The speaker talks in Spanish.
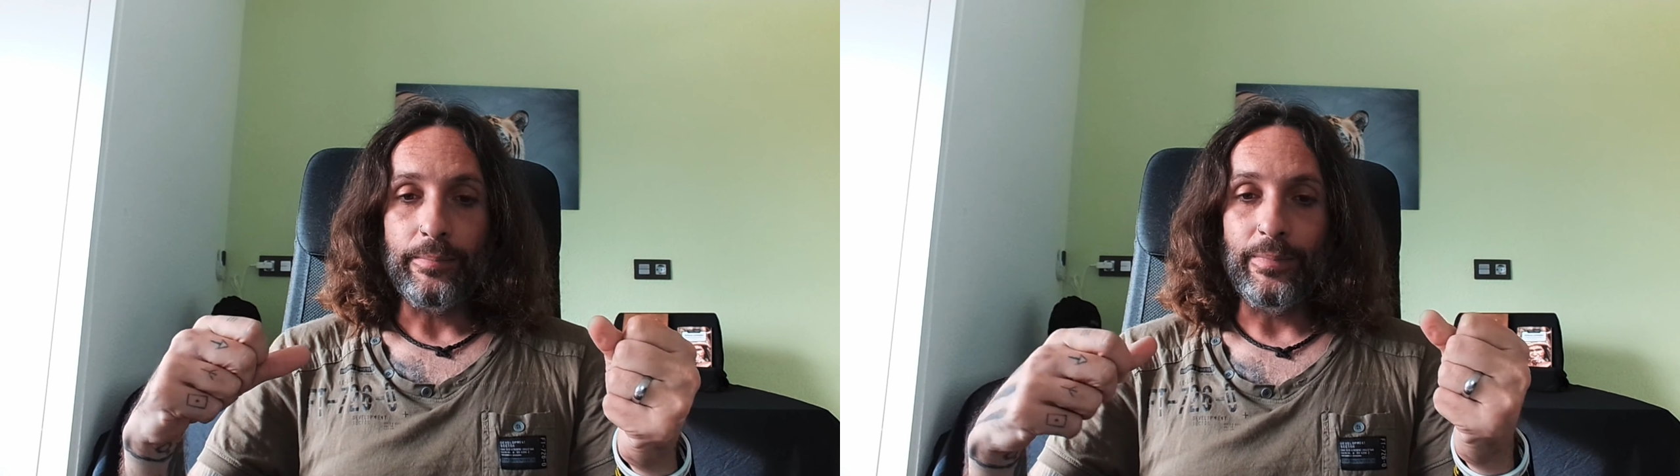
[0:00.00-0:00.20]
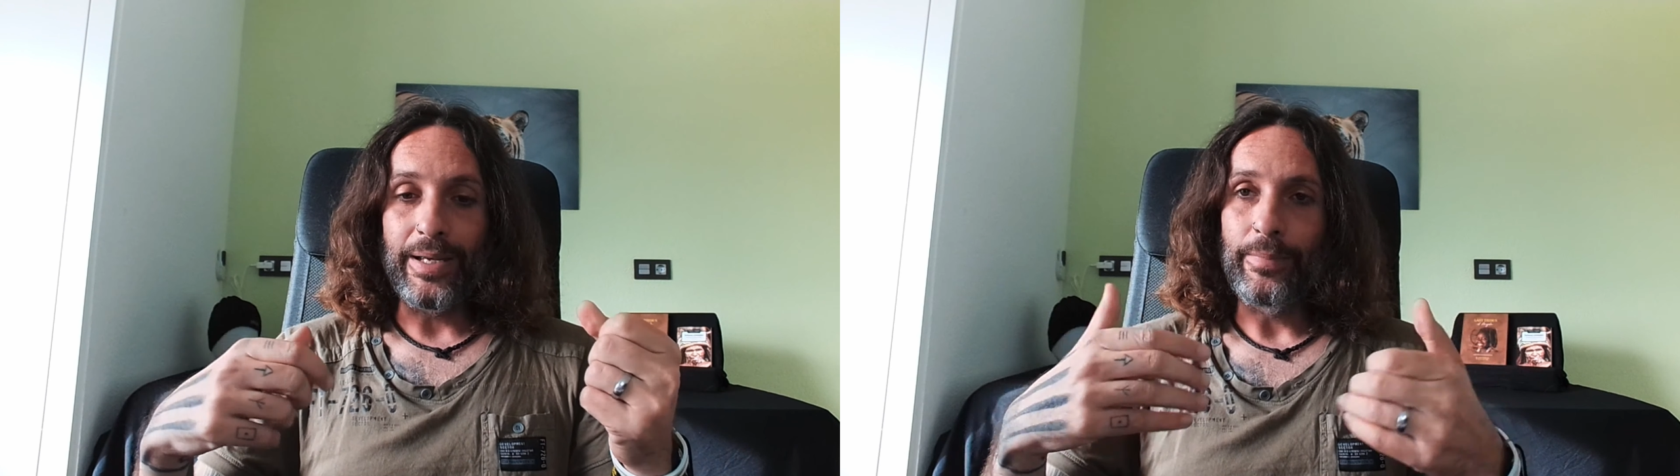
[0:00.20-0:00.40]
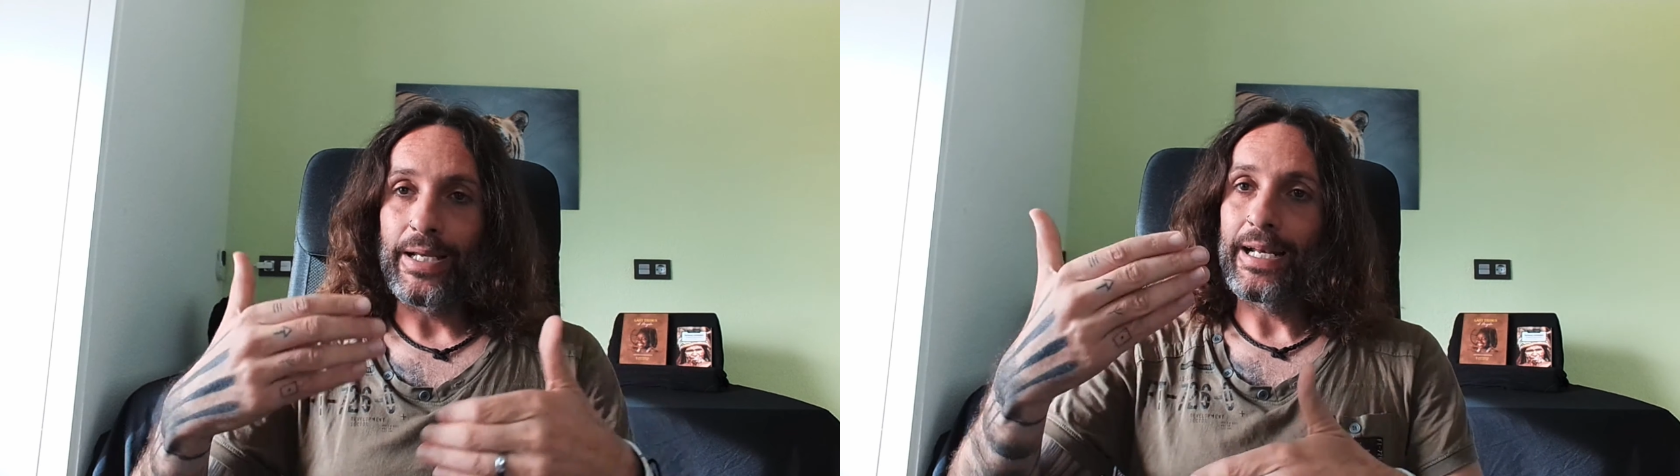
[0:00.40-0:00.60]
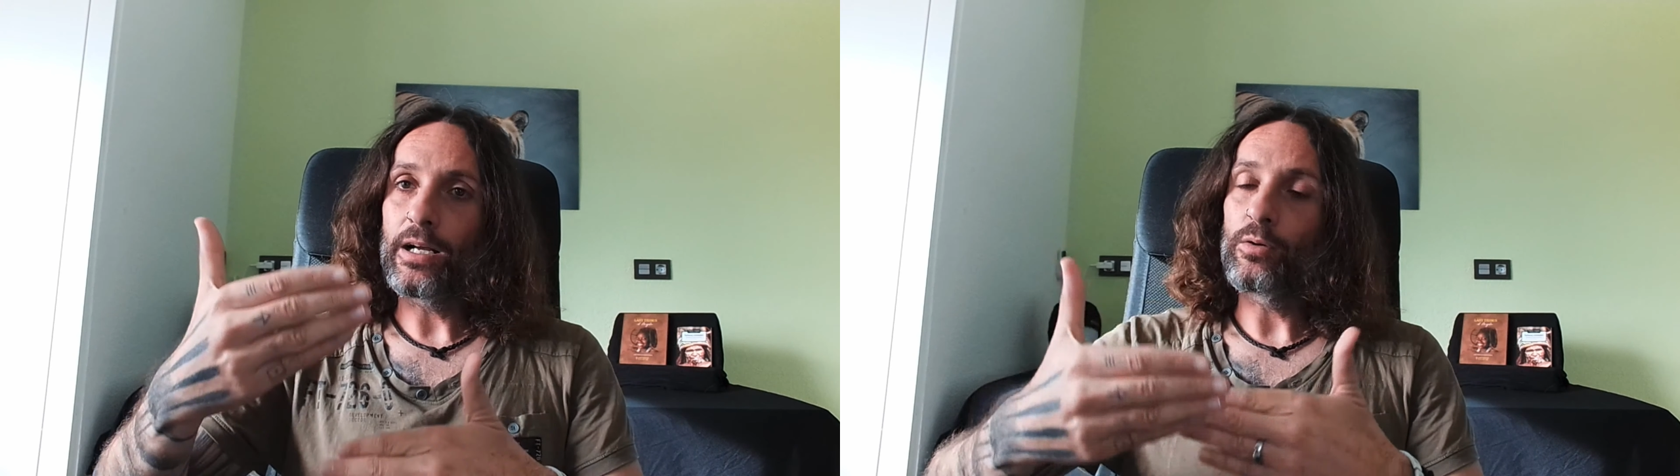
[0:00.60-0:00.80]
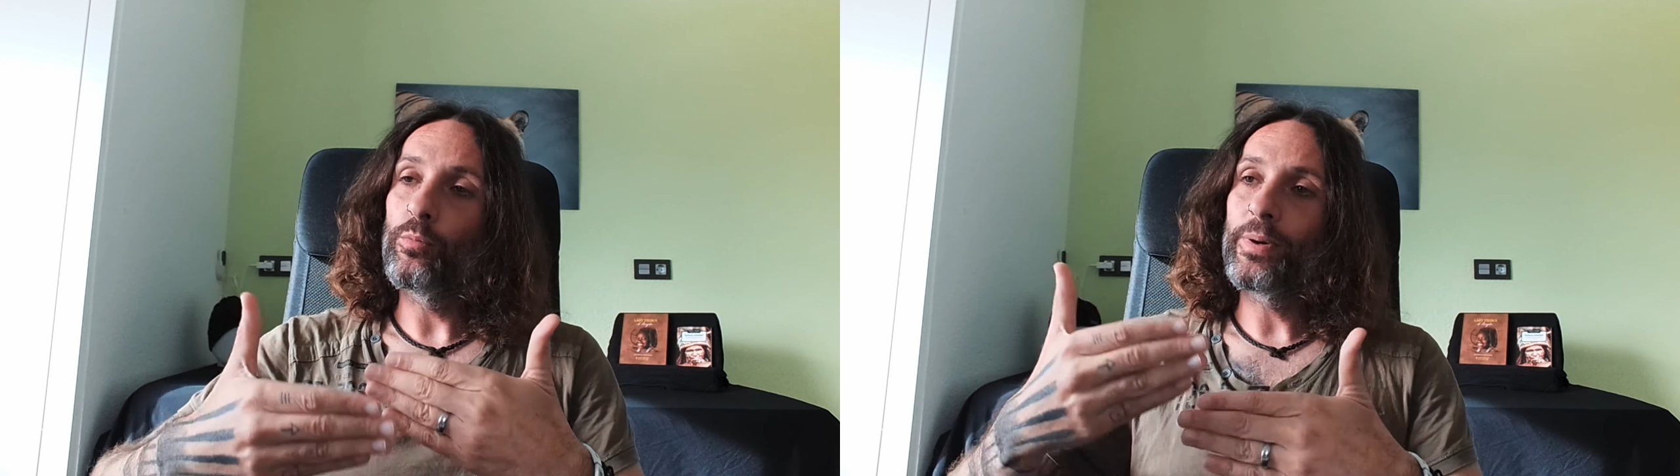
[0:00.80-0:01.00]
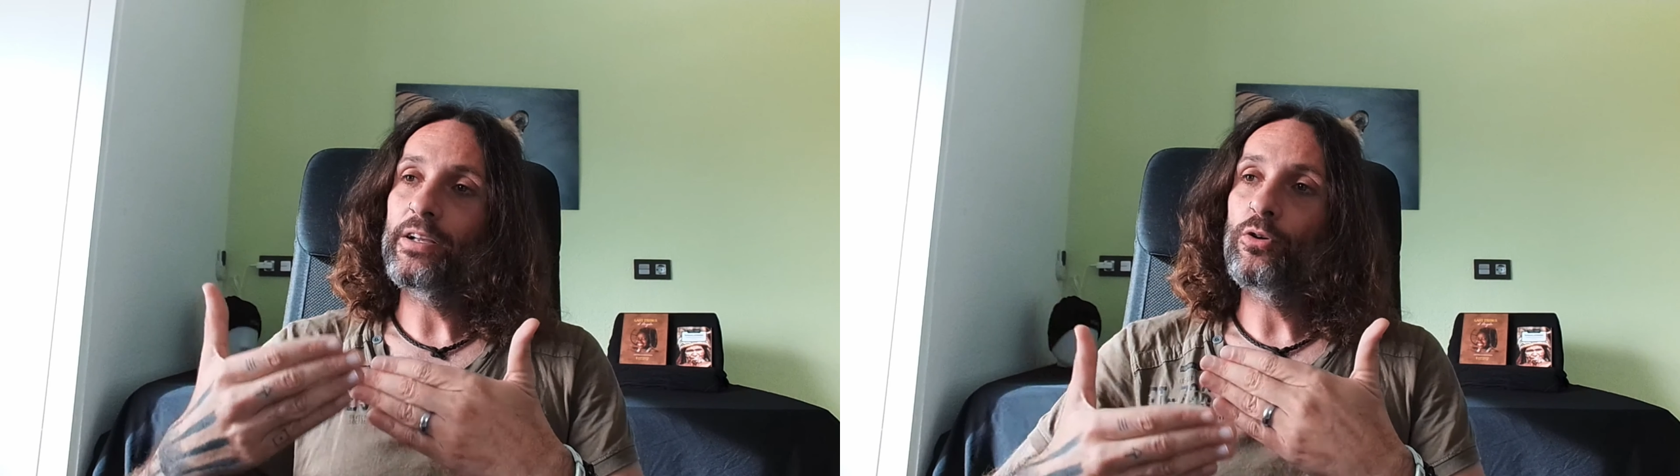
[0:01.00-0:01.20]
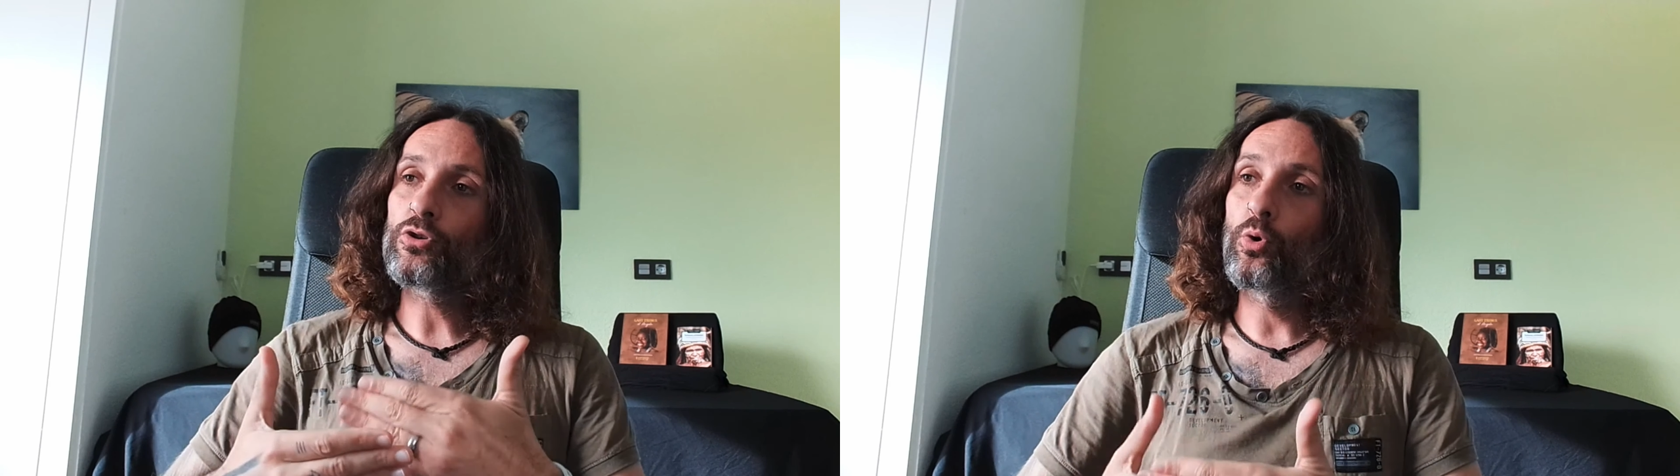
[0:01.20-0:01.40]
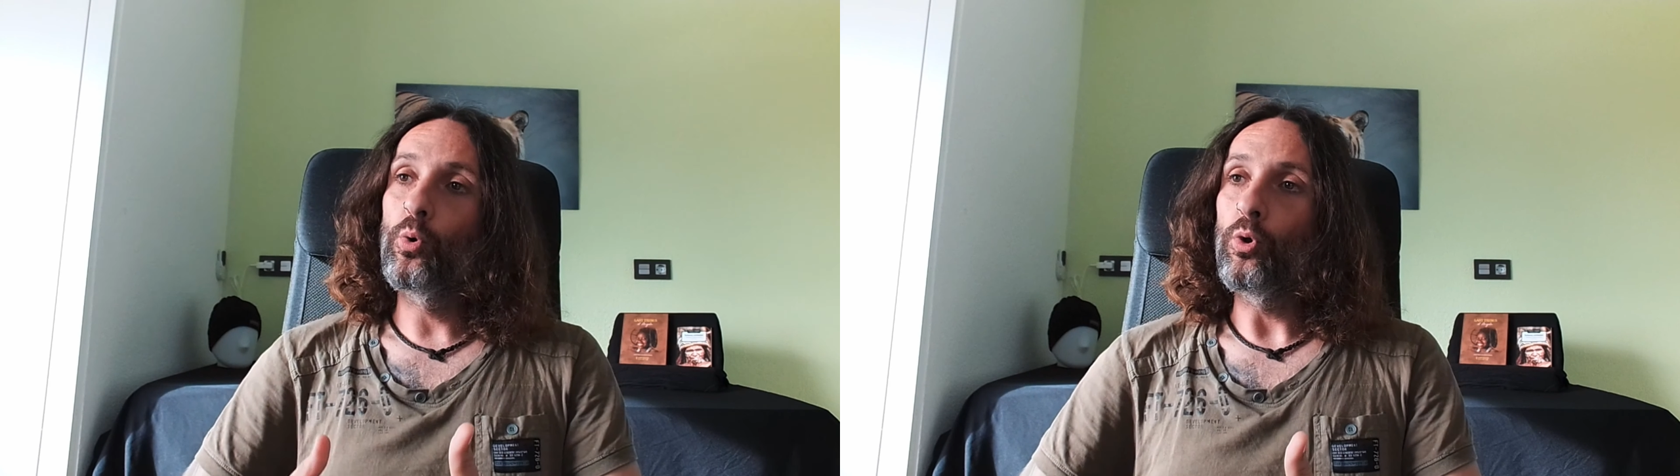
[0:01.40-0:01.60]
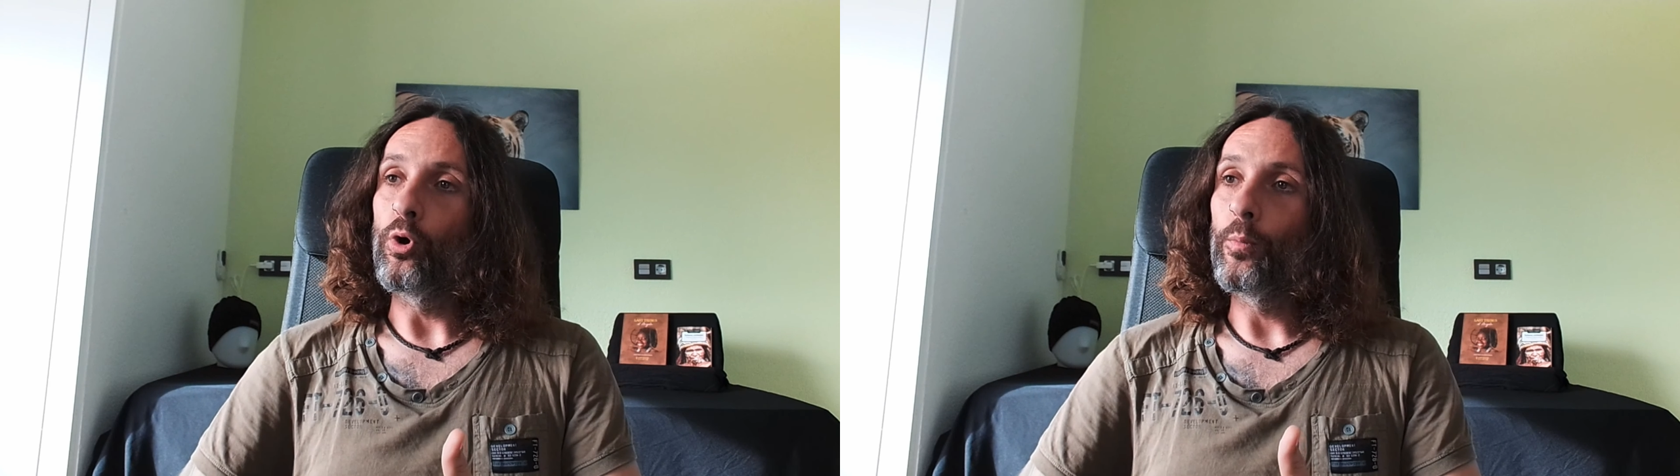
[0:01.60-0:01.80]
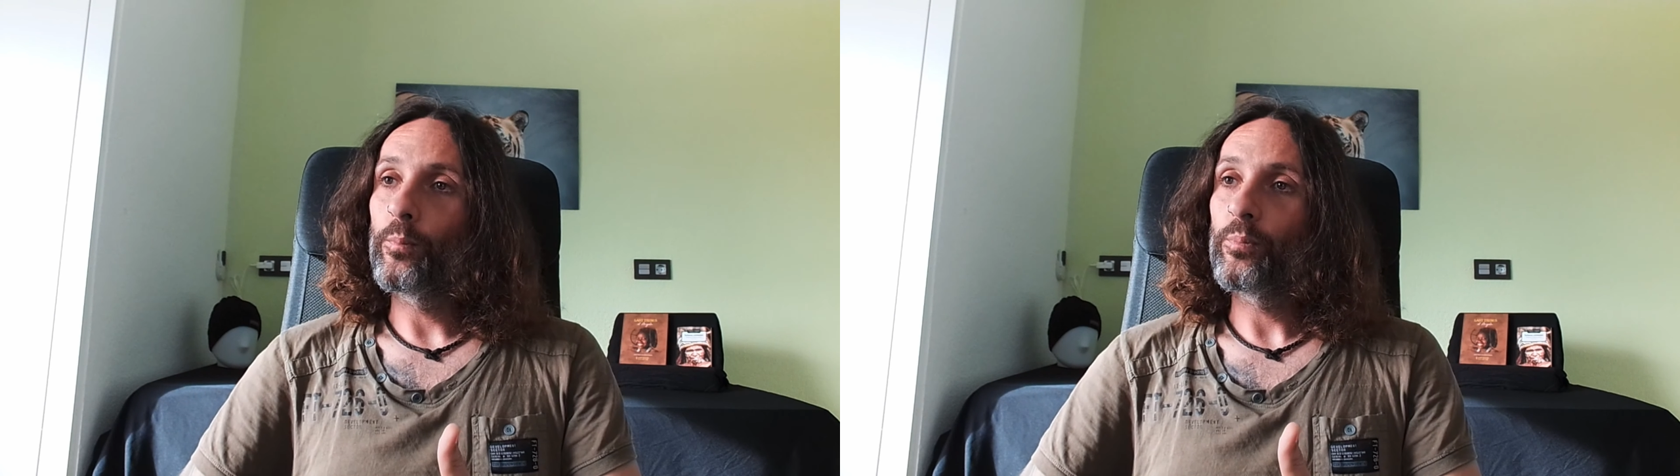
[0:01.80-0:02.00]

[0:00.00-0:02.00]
me, crea como un pequeño escudo.